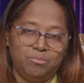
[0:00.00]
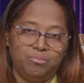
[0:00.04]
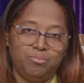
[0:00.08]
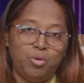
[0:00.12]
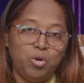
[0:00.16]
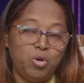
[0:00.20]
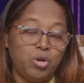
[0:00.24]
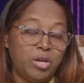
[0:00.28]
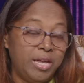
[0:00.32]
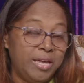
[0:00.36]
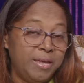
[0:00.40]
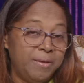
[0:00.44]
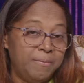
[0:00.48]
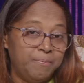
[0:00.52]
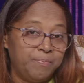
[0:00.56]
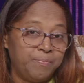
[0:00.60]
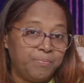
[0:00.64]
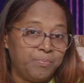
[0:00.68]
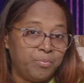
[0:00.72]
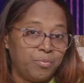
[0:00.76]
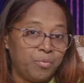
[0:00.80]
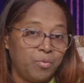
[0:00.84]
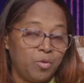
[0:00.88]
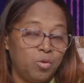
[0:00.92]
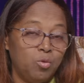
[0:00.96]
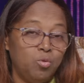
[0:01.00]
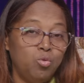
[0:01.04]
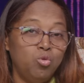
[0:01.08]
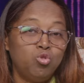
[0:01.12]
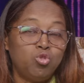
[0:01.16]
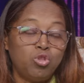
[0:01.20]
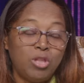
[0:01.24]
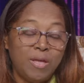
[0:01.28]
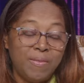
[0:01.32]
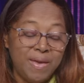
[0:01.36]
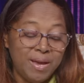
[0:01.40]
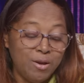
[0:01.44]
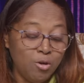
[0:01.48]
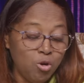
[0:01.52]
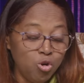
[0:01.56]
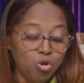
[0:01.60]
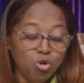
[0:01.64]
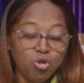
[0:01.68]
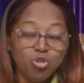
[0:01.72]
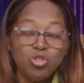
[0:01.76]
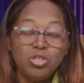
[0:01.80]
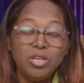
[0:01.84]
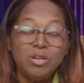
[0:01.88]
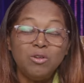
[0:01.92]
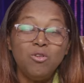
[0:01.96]
Porque ustedes
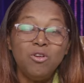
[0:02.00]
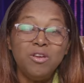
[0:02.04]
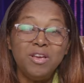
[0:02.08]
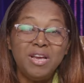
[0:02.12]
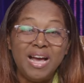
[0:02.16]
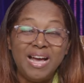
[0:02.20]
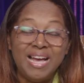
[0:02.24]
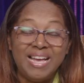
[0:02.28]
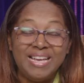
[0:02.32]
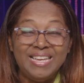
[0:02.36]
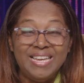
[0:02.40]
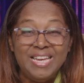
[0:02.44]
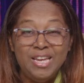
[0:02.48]
conocen, oiga,